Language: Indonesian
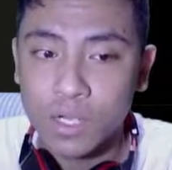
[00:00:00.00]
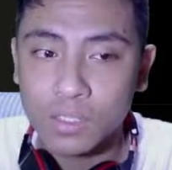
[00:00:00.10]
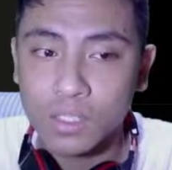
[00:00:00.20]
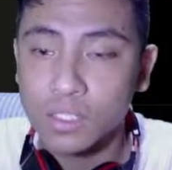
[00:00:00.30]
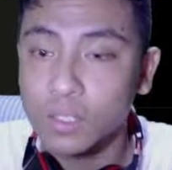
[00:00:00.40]

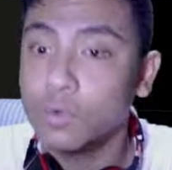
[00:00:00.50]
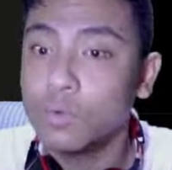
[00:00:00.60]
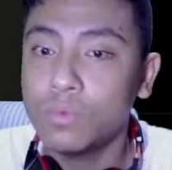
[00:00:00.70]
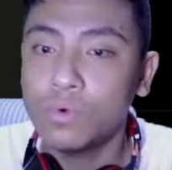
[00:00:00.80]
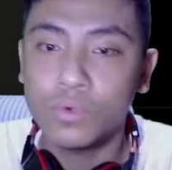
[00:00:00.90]
karakter
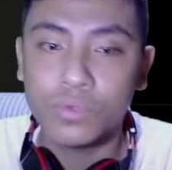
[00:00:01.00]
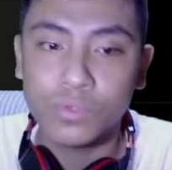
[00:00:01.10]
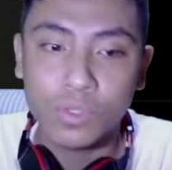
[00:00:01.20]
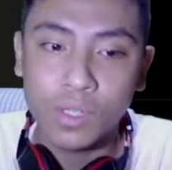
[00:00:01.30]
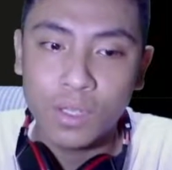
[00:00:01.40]
slow mo
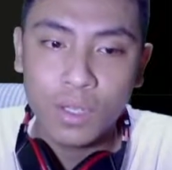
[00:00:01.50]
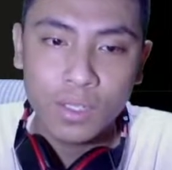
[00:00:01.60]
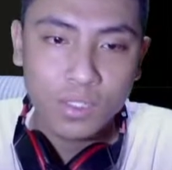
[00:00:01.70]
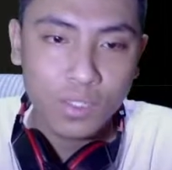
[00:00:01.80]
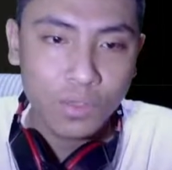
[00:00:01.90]

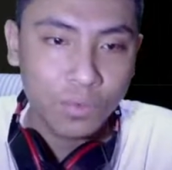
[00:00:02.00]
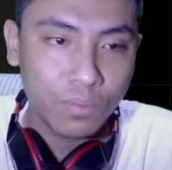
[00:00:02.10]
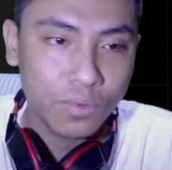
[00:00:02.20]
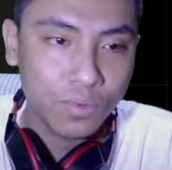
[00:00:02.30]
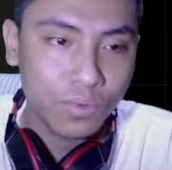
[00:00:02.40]
slow
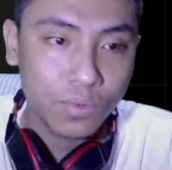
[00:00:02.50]
mo